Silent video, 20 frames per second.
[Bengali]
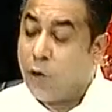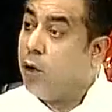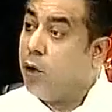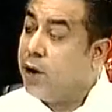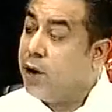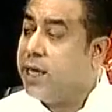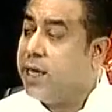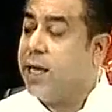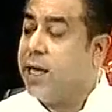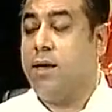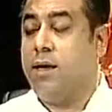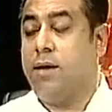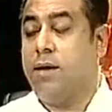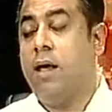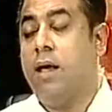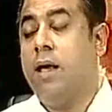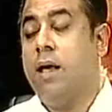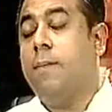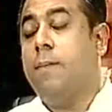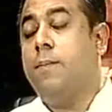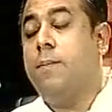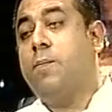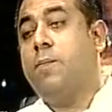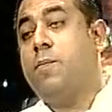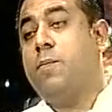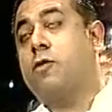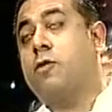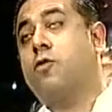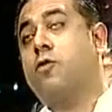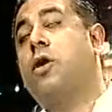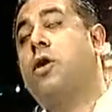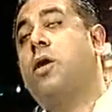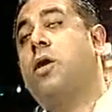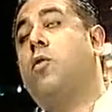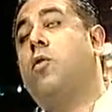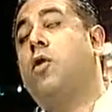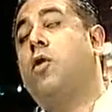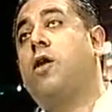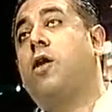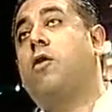আর অনেকেই বিভ্রান্ত
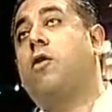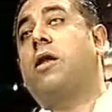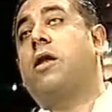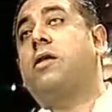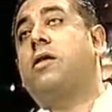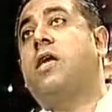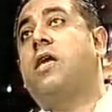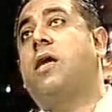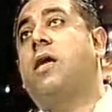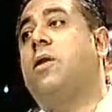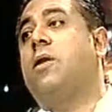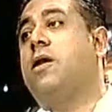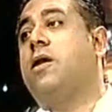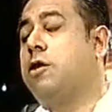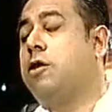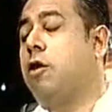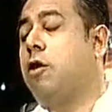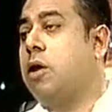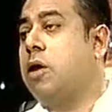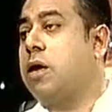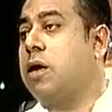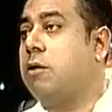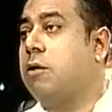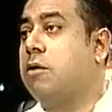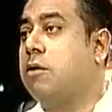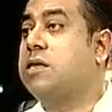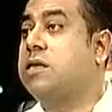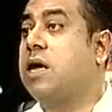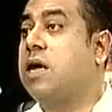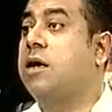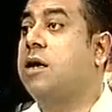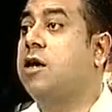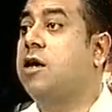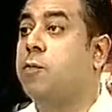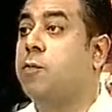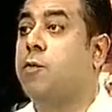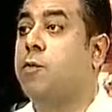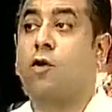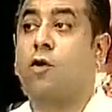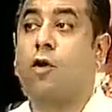হয়ে মনে করেন যে এই বিলটি হওয়ার কারণে
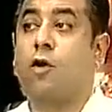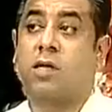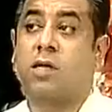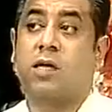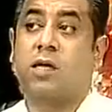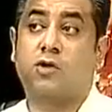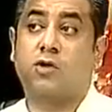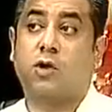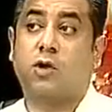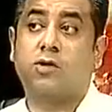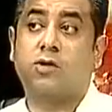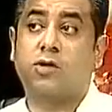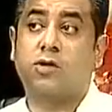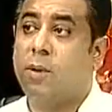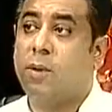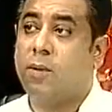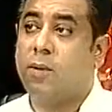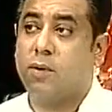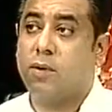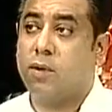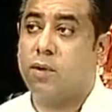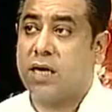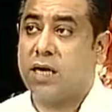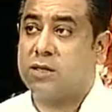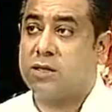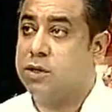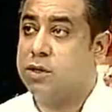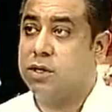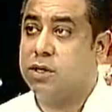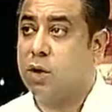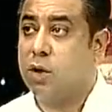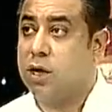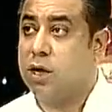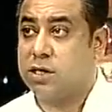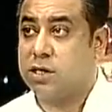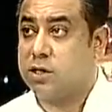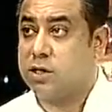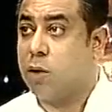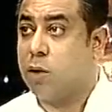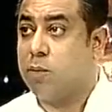যারা নিরপেক্ষ অর্থাৎ সরাসরিভাবে কোনো রাজনৈতিক
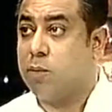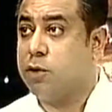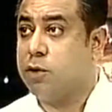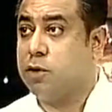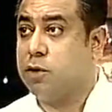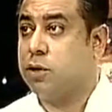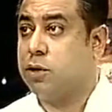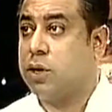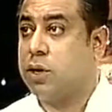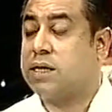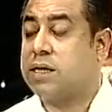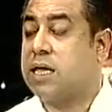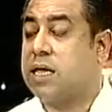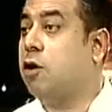দলের সাথে সম্পর্কিত